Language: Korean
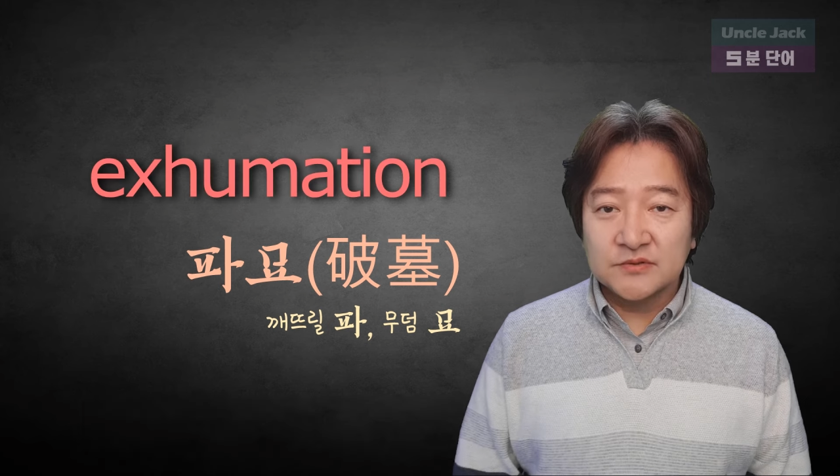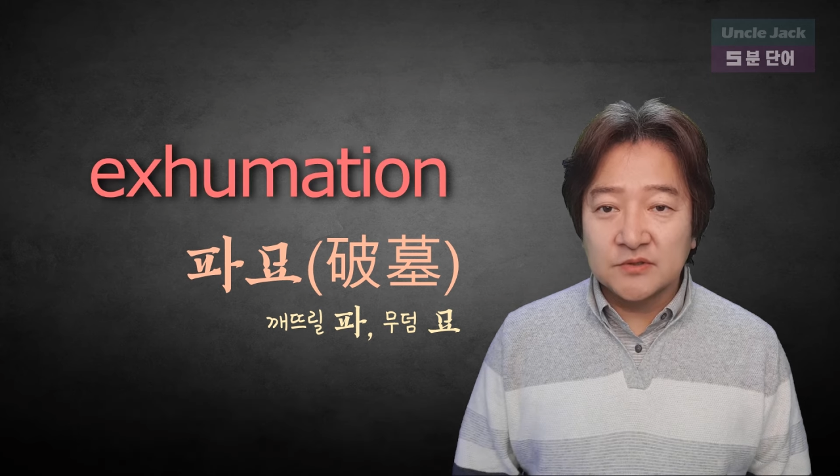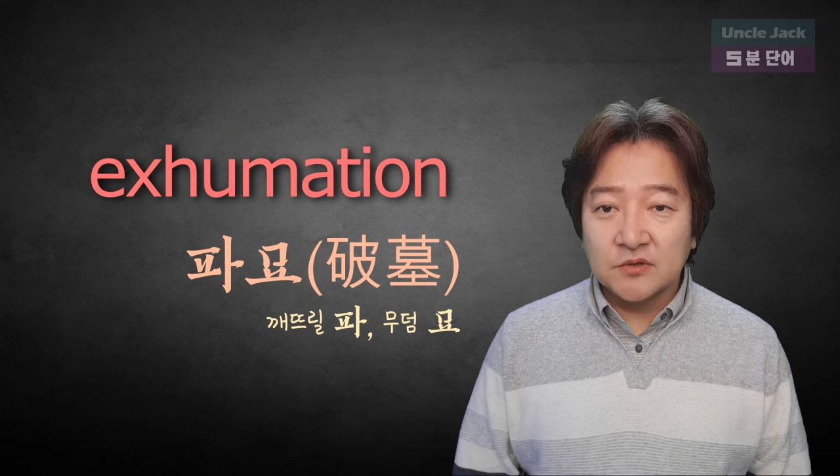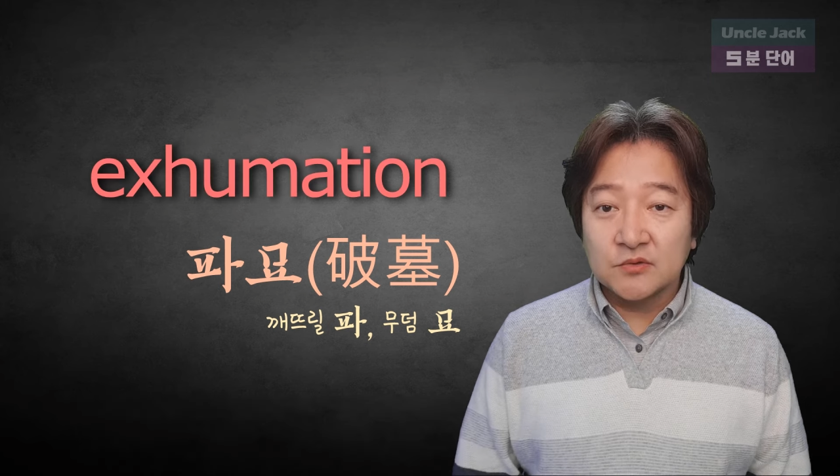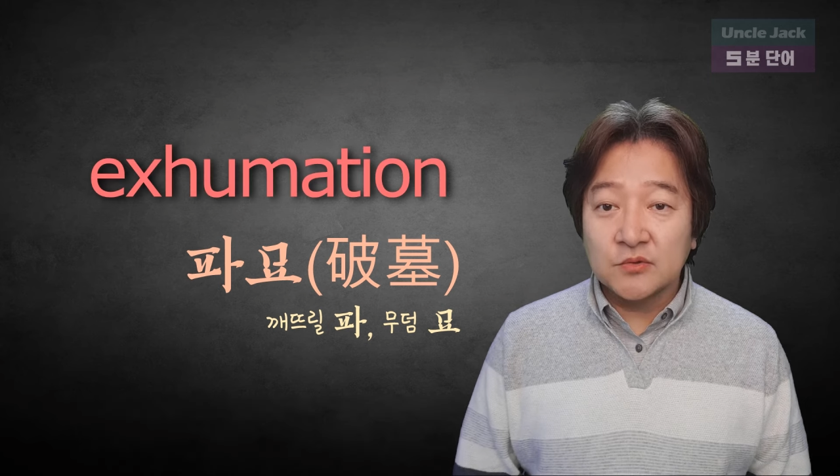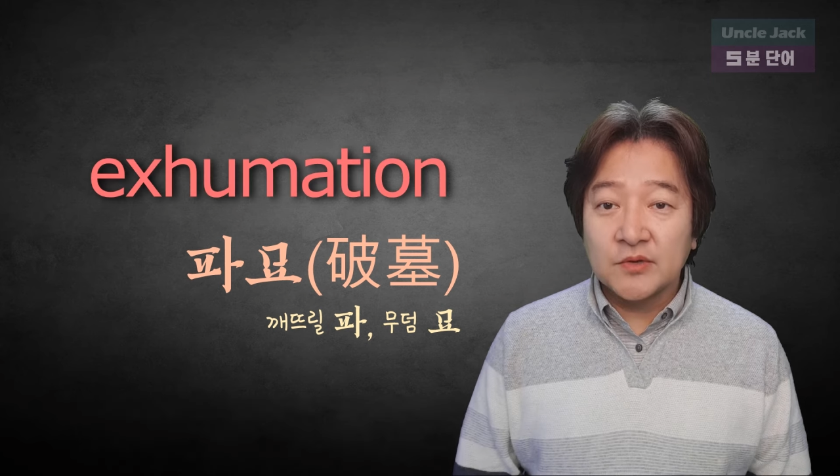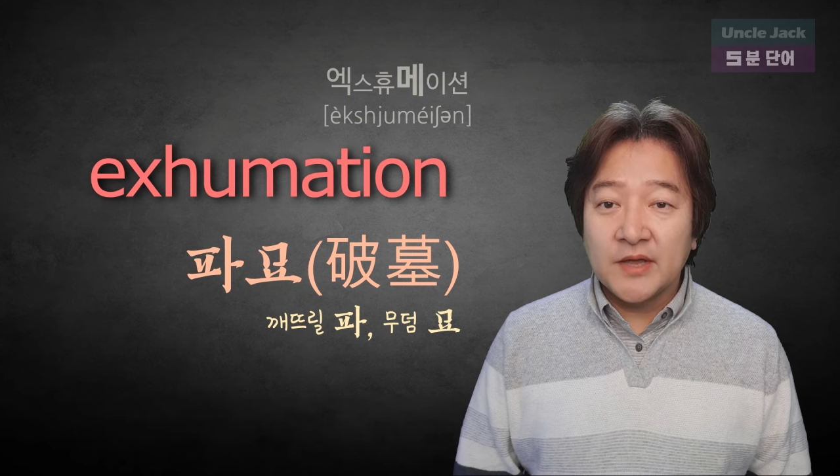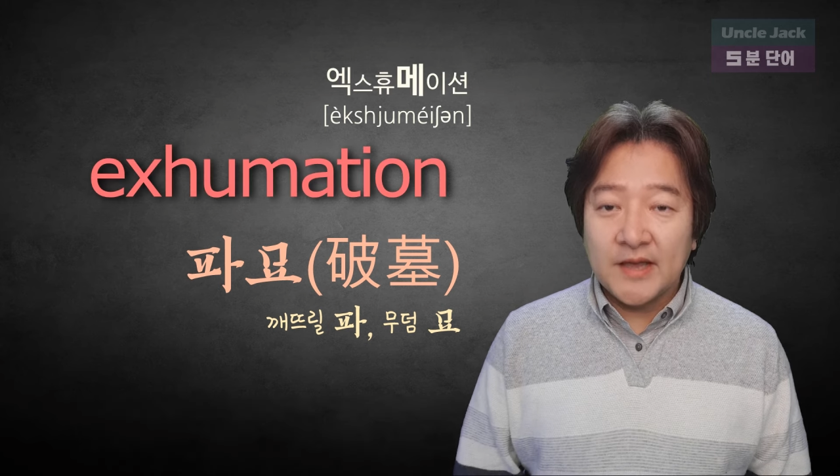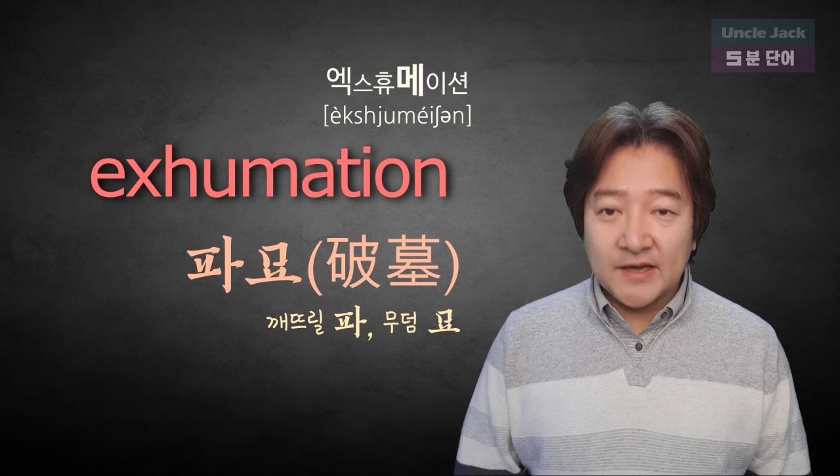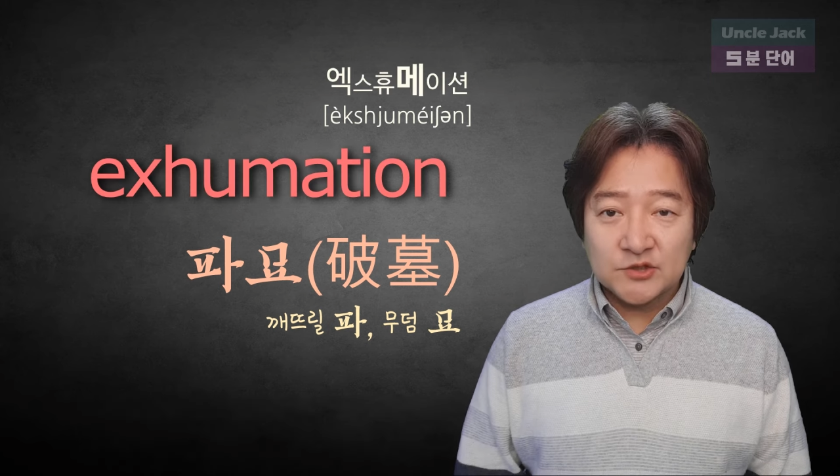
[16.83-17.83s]

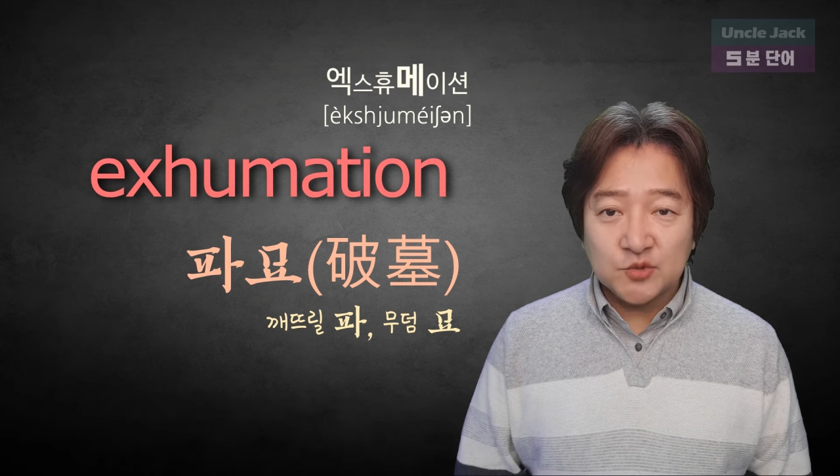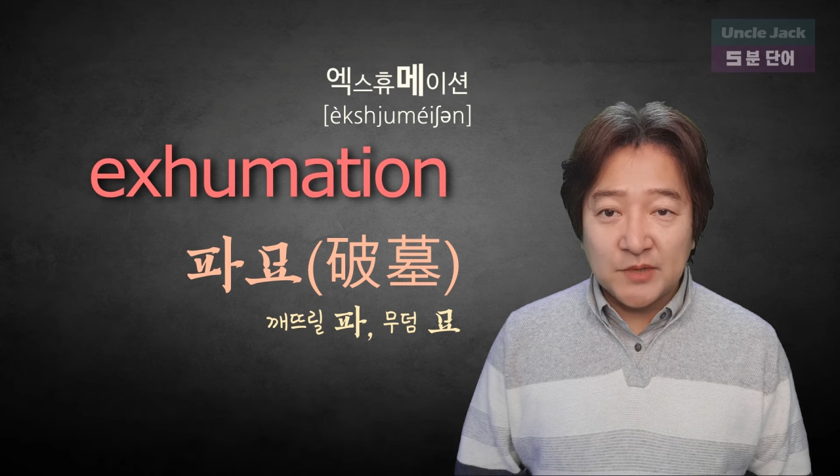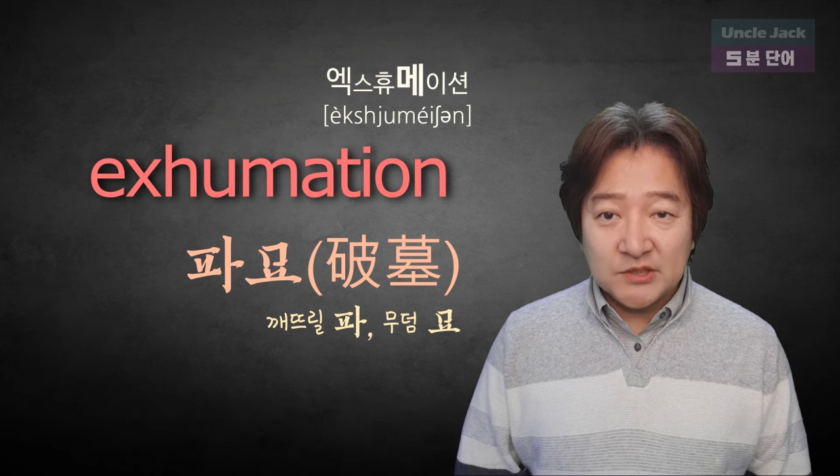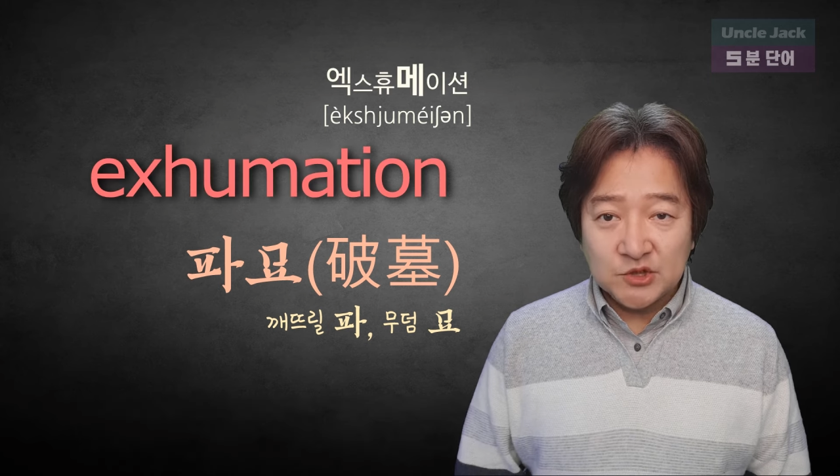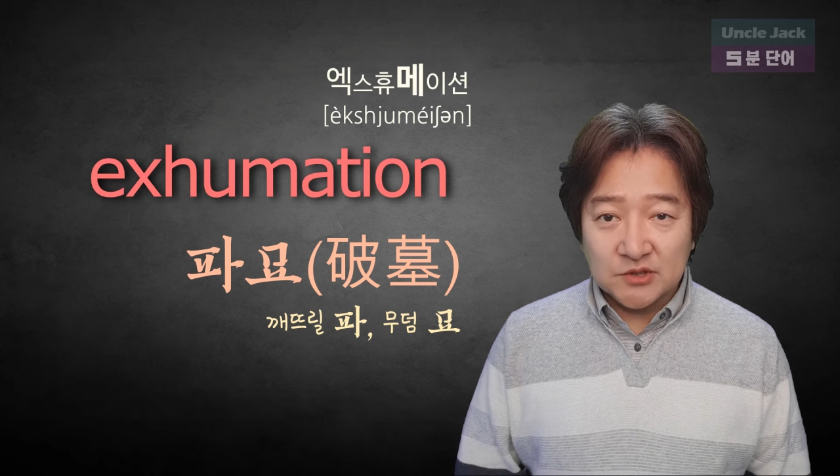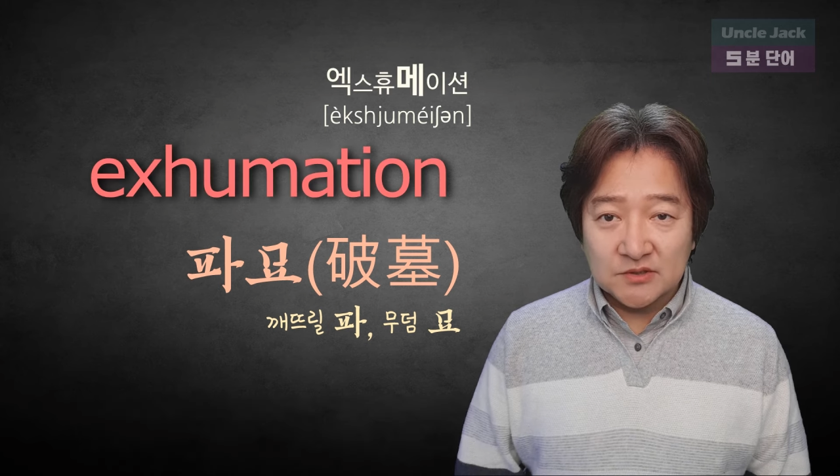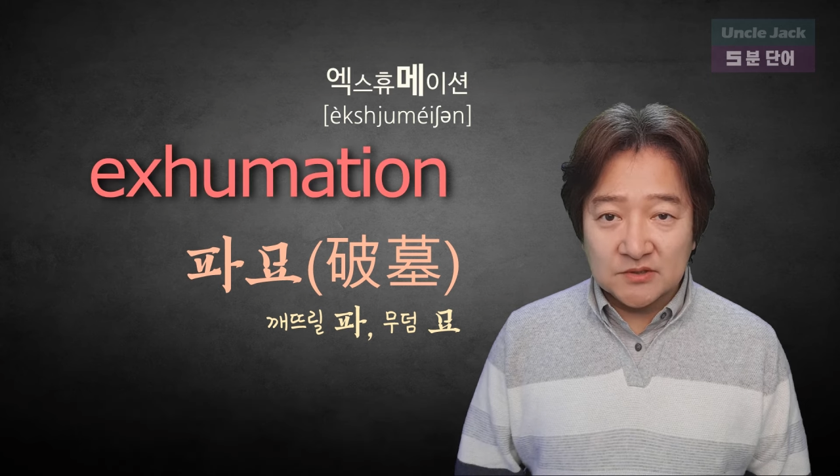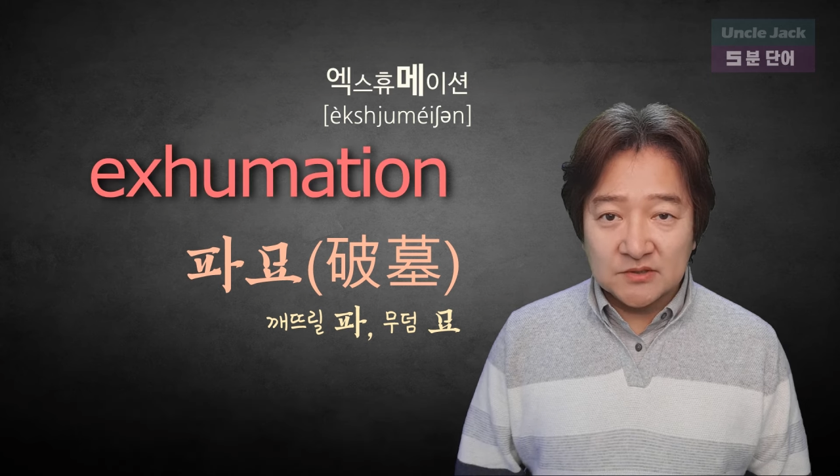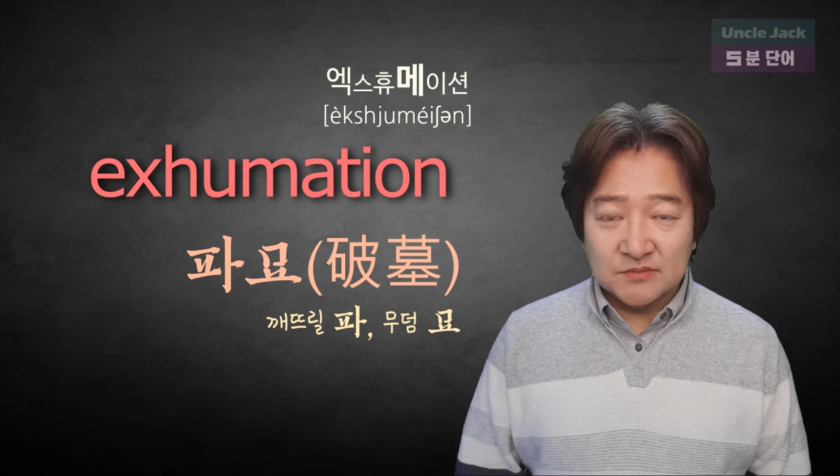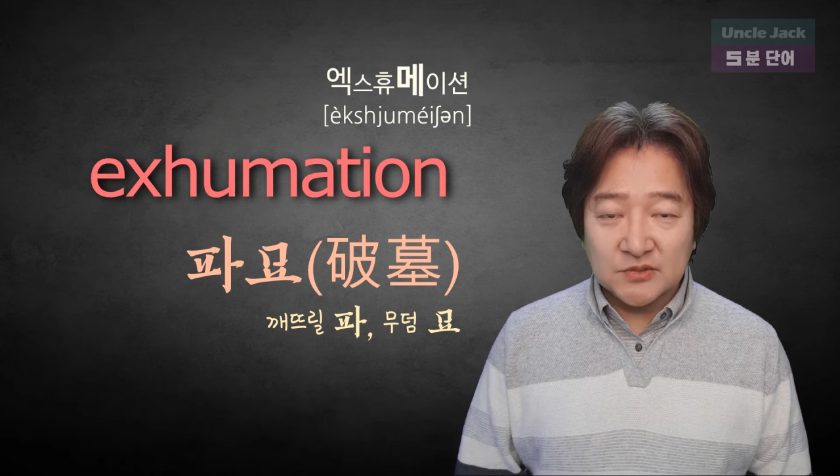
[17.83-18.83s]
영어로
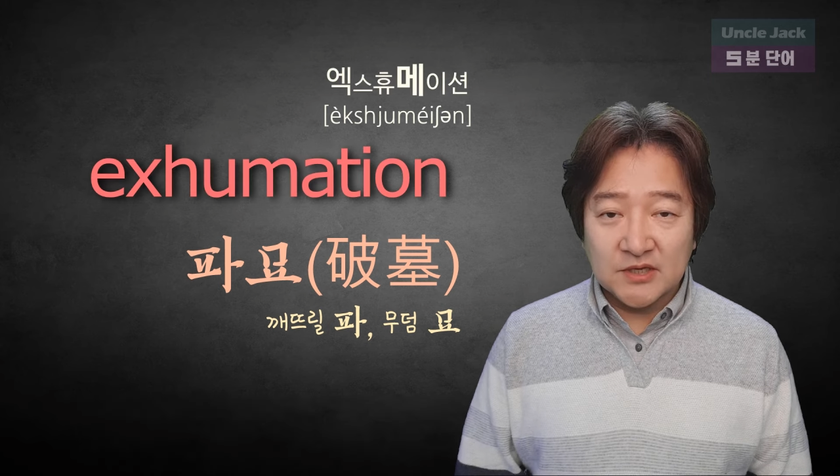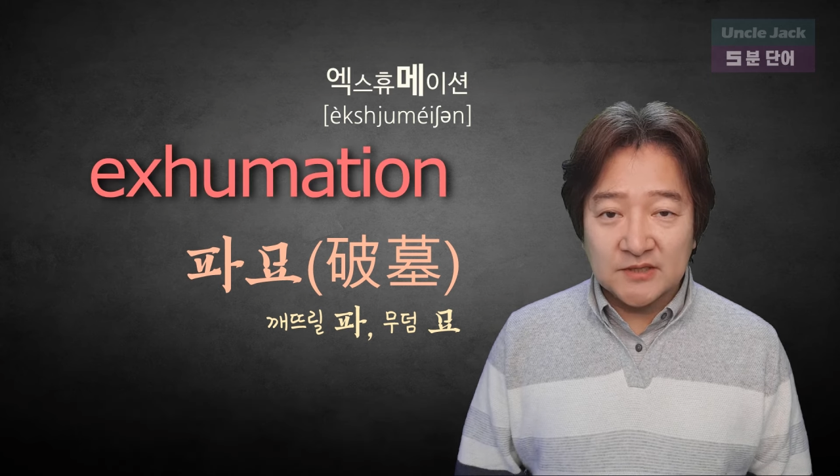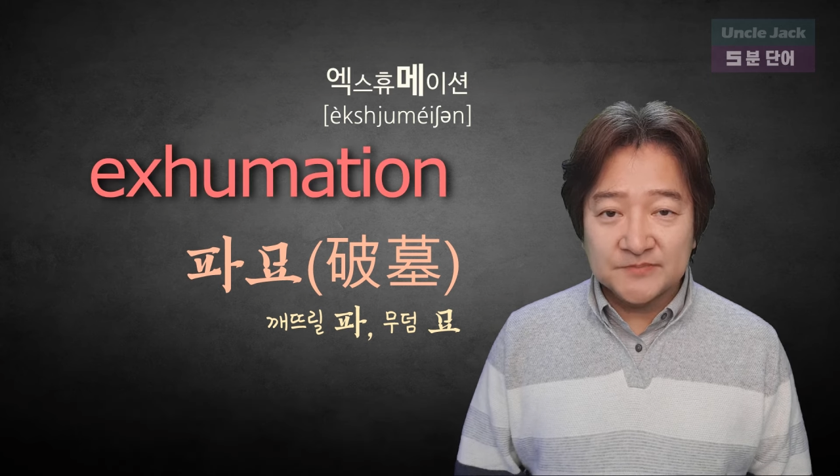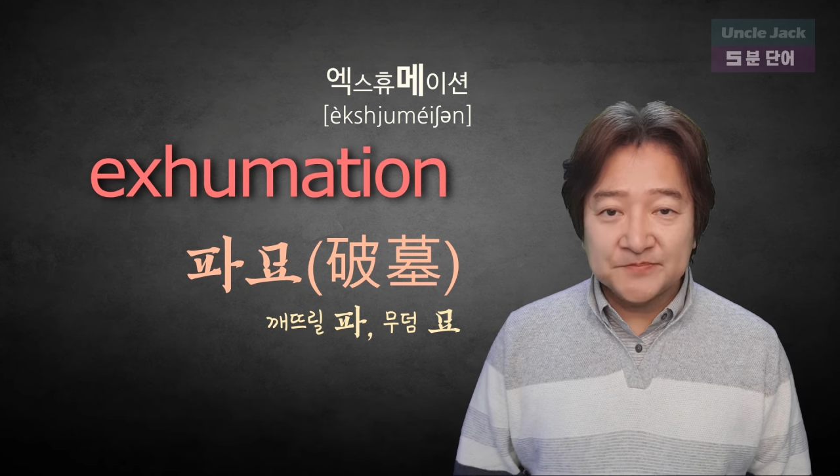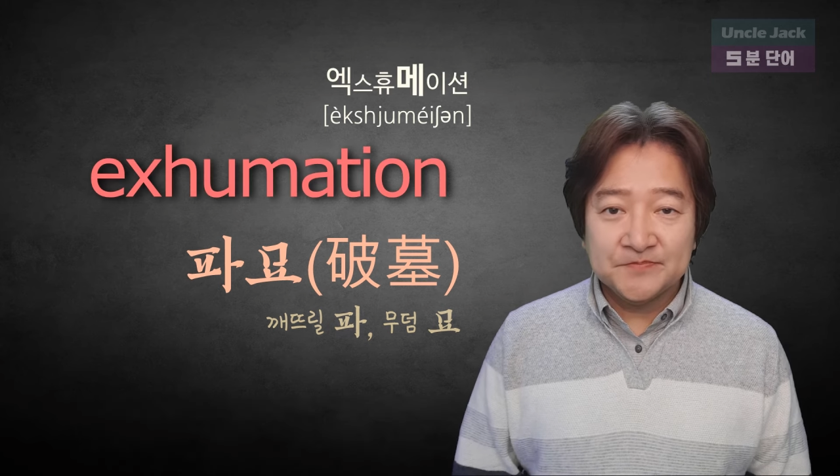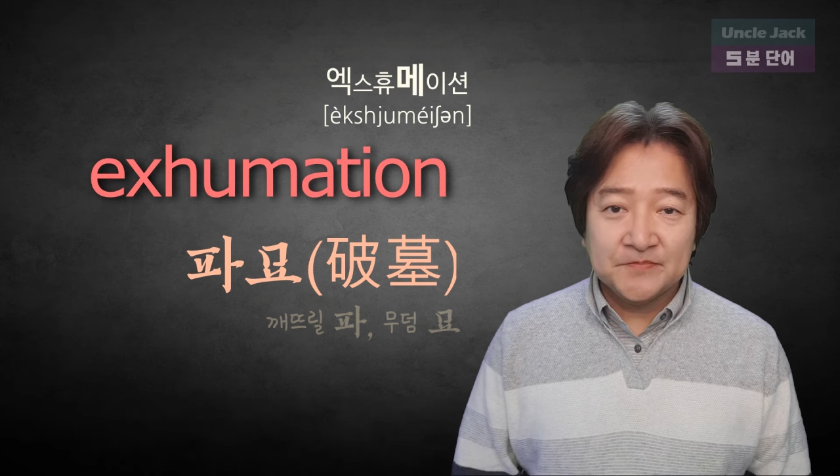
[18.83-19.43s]
exhumation입니다.